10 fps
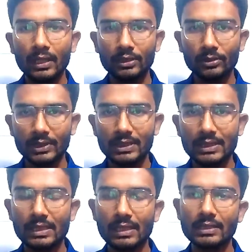তোমাদের
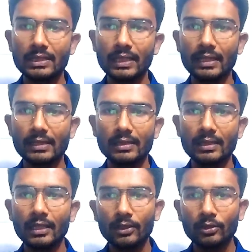টিচাররা শিখিয়েছে
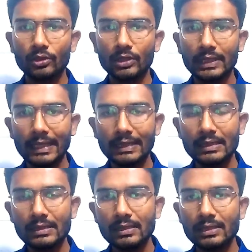তো দেখা
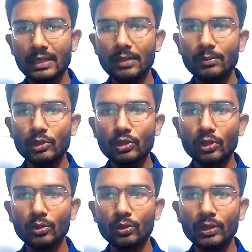যাচ্ছে সেই
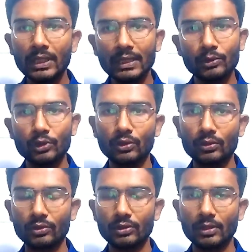বিষয়গুলোকে রিভিশন
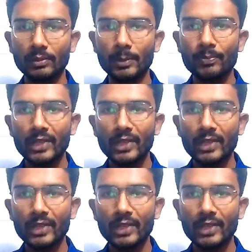করতে হবে